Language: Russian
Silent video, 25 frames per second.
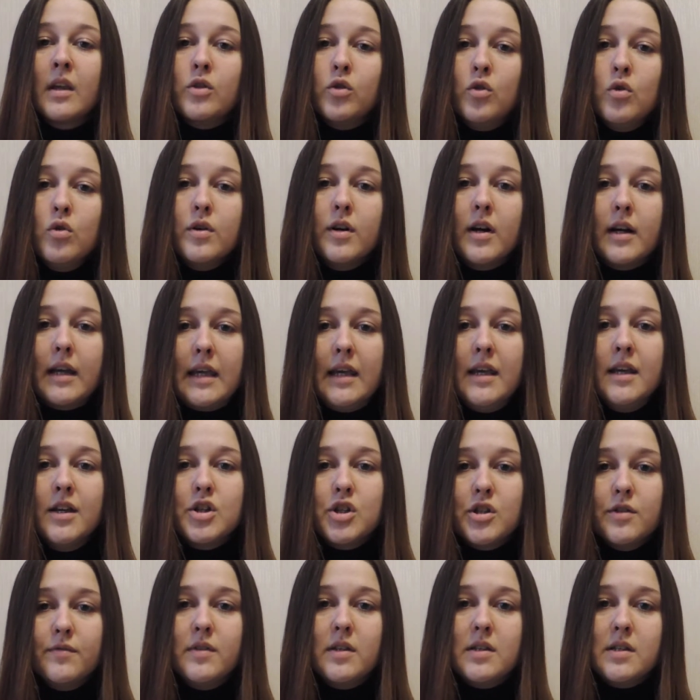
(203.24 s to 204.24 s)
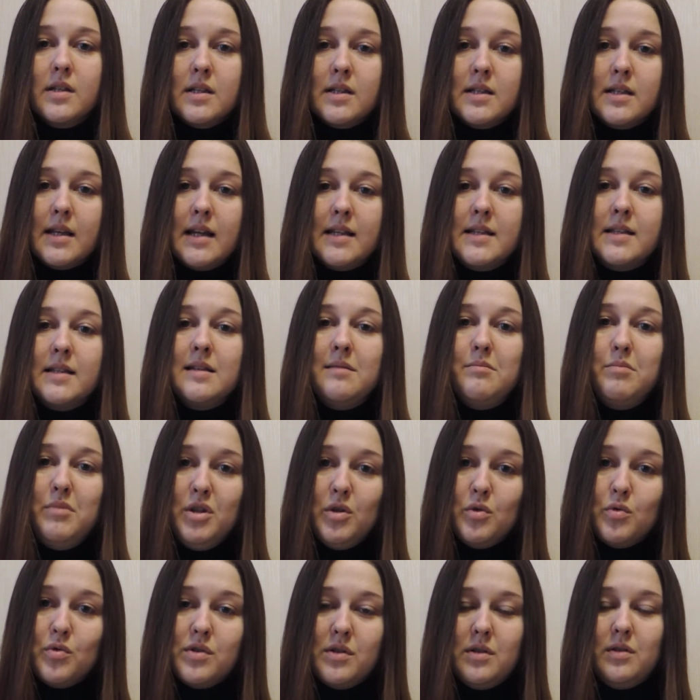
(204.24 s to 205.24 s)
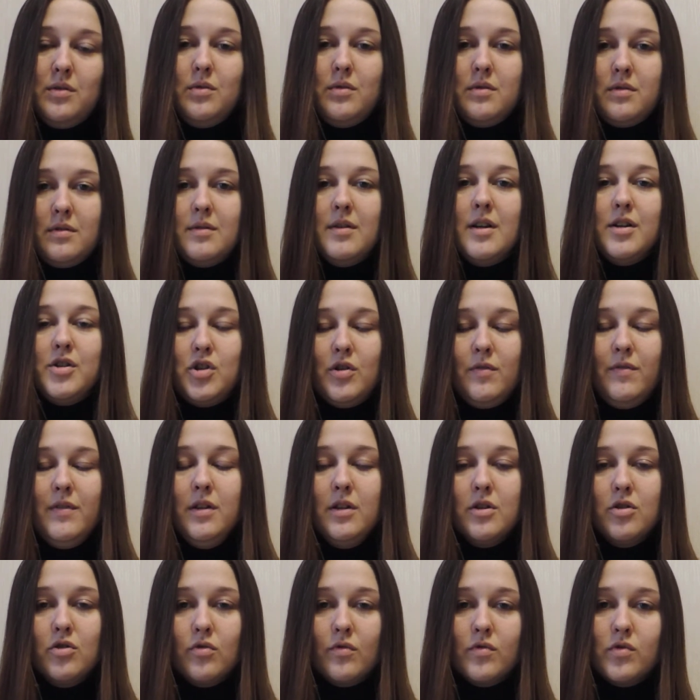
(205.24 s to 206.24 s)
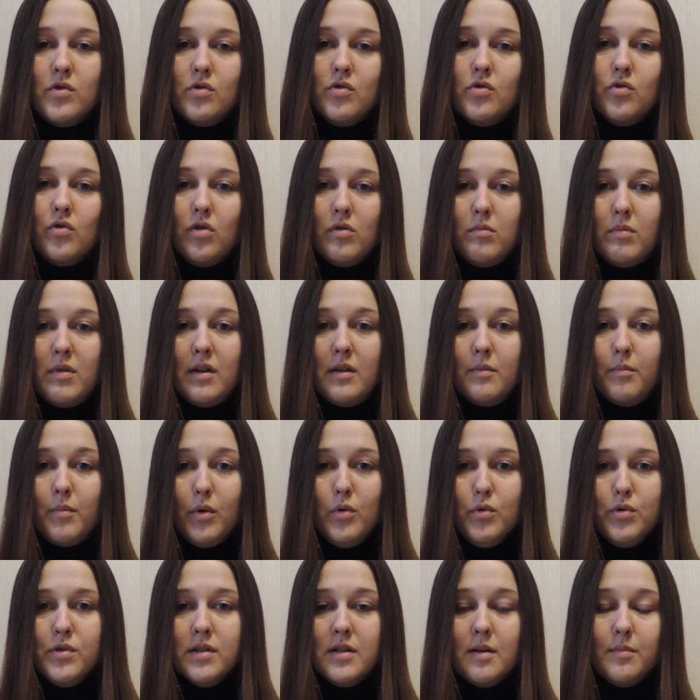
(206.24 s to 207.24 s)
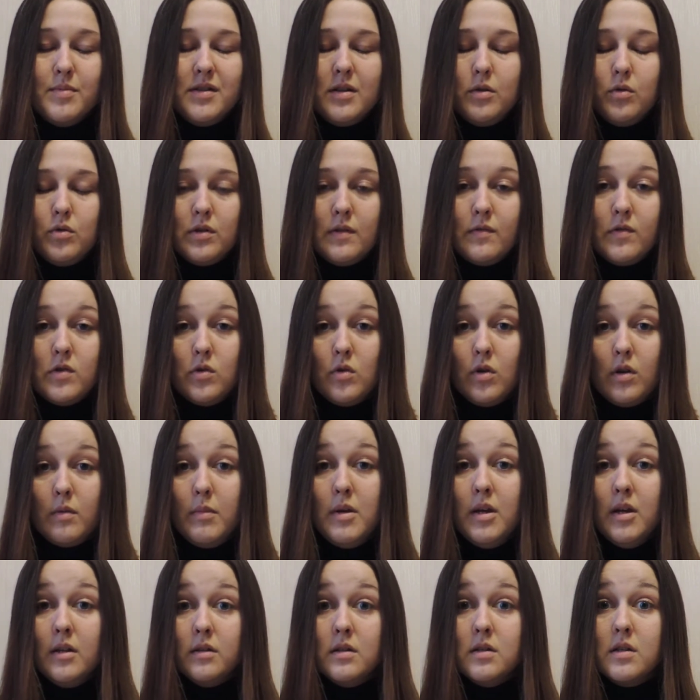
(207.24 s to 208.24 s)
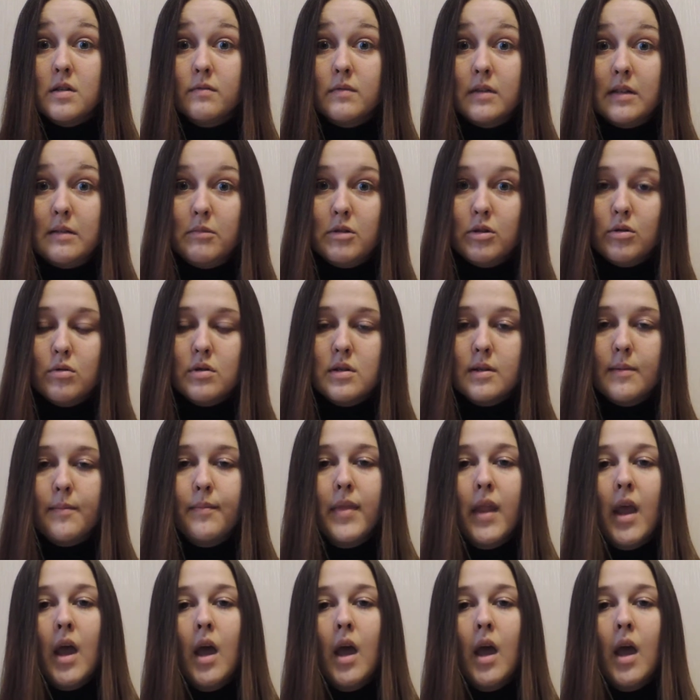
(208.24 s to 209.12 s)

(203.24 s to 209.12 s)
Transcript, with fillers: Но какие же в диссоциации минусы? То есть очевидно, что все, что имеет плюсы, абсолютно все имеет и свои минусы.